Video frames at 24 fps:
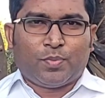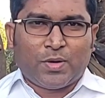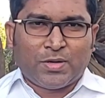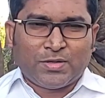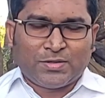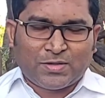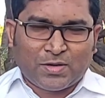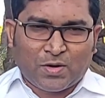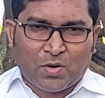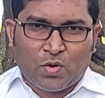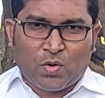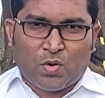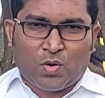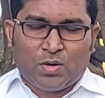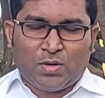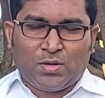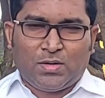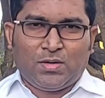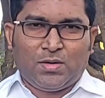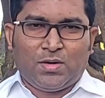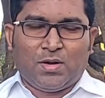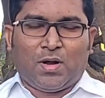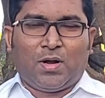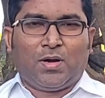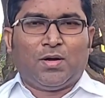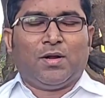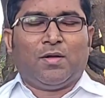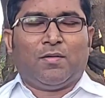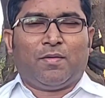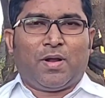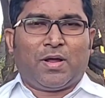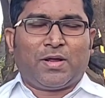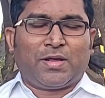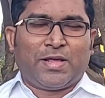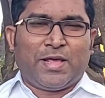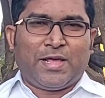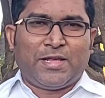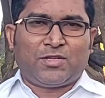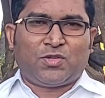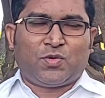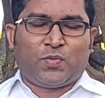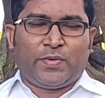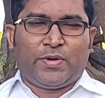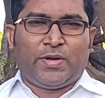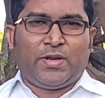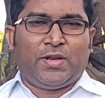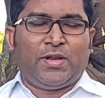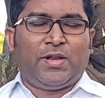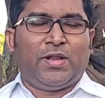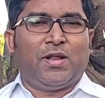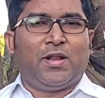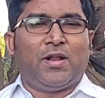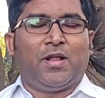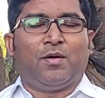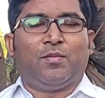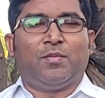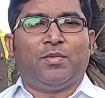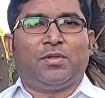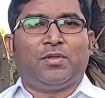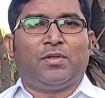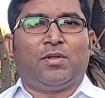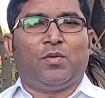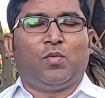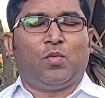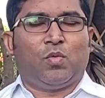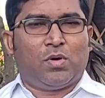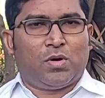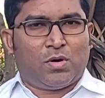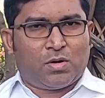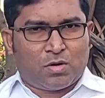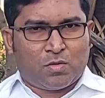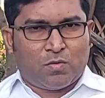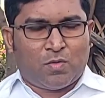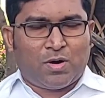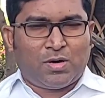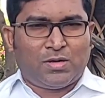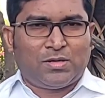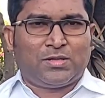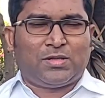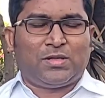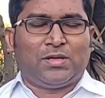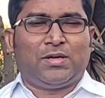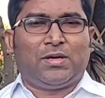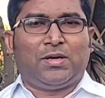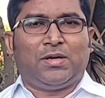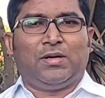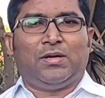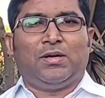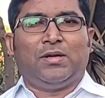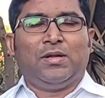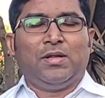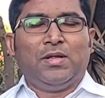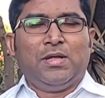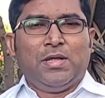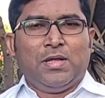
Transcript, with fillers: பிரைஸ் லார்ட் ஆண்டவராக இயேசுவின் இனிய நாமத்தில் உங்களுக்கு வாழ்த்துக்கள்